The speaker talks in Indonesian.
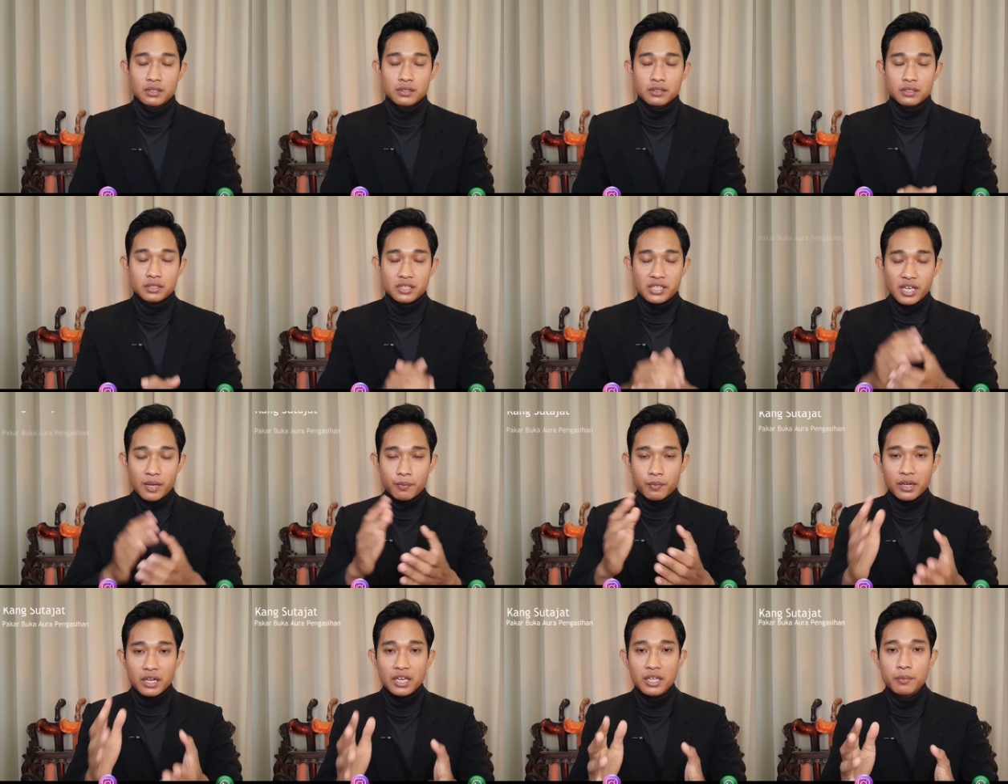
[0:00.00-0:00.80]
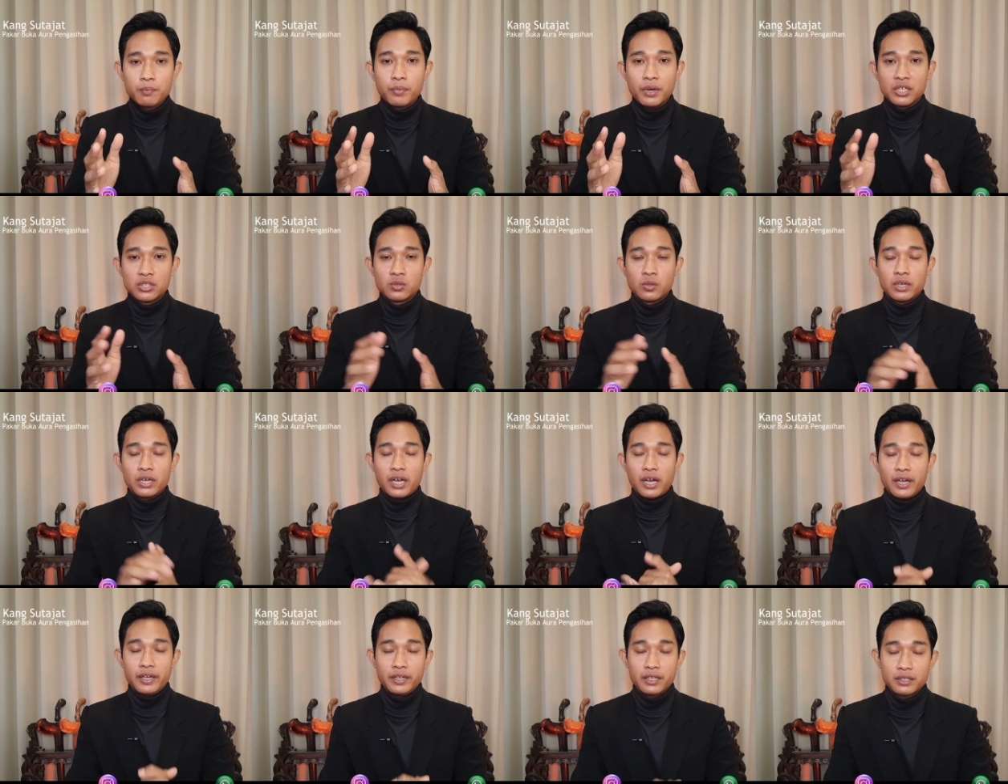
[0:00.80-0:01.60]
Setiap kali basuhan
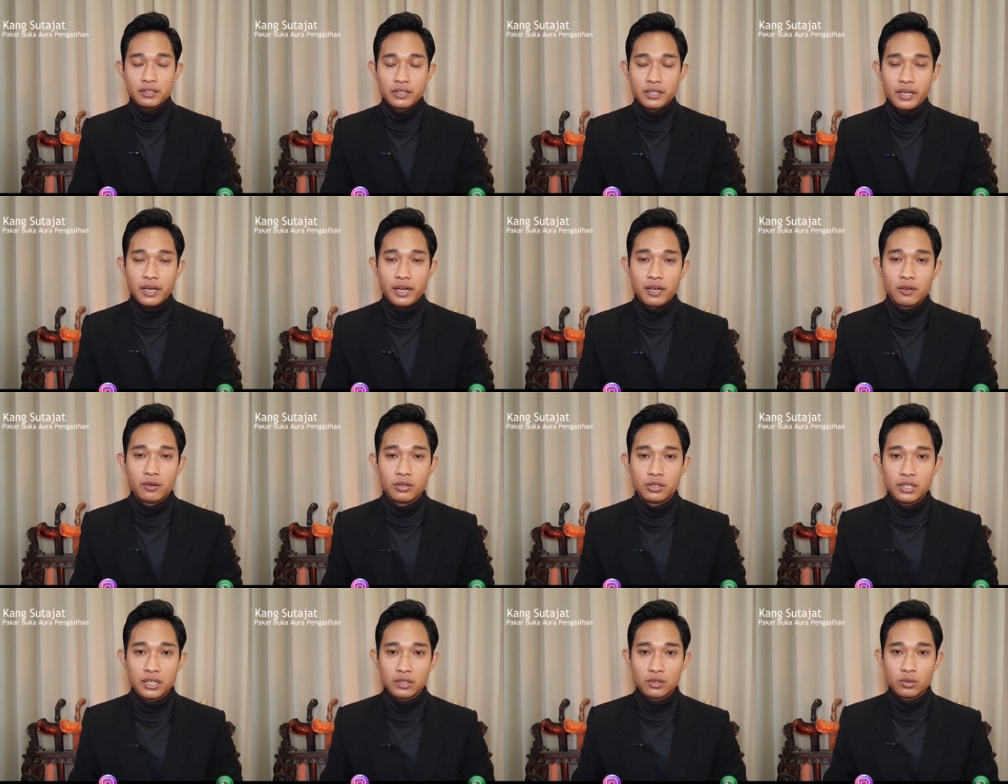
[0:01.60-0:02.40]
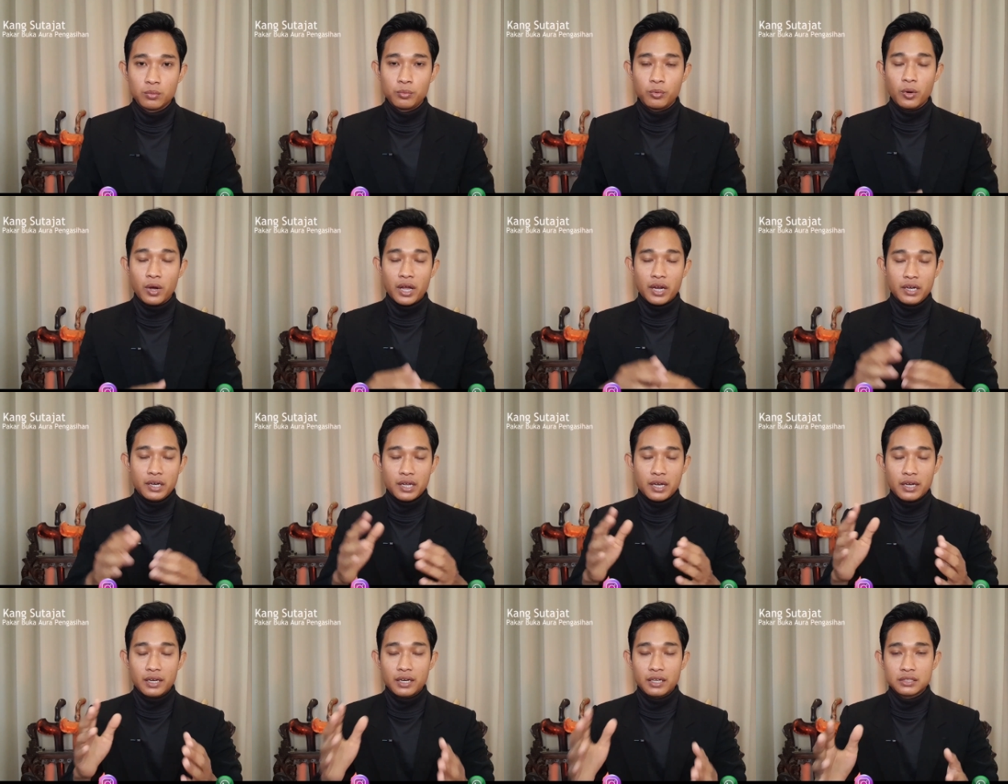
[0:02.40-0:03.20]
air di anggota tubuh
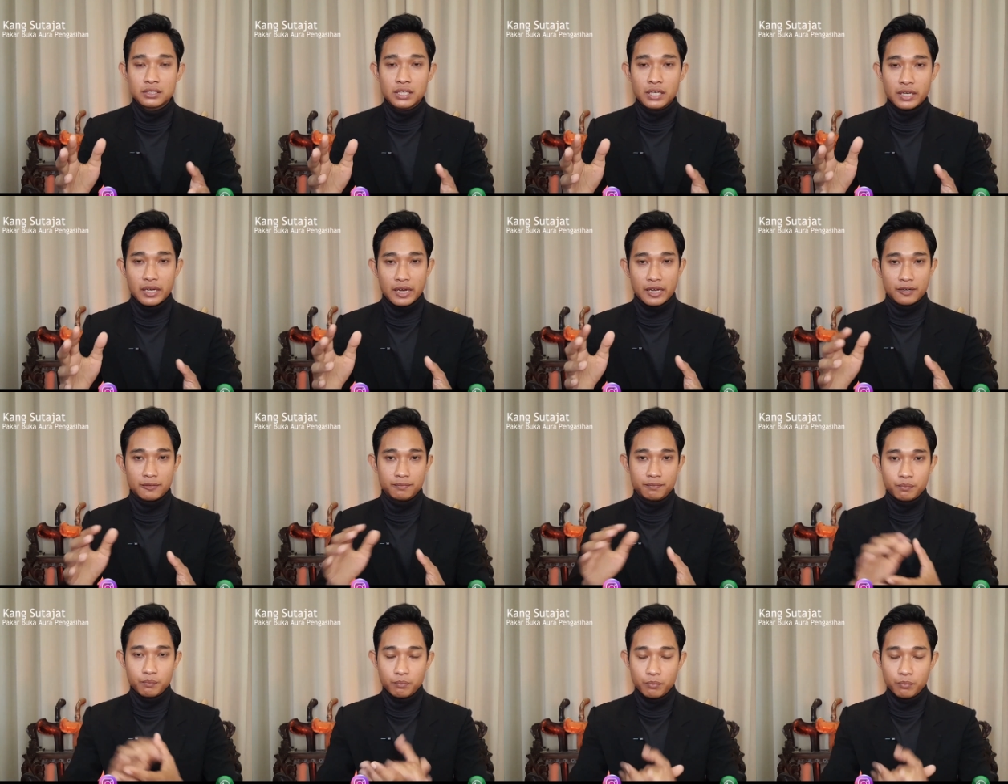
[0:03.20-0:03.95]
Anda rasakan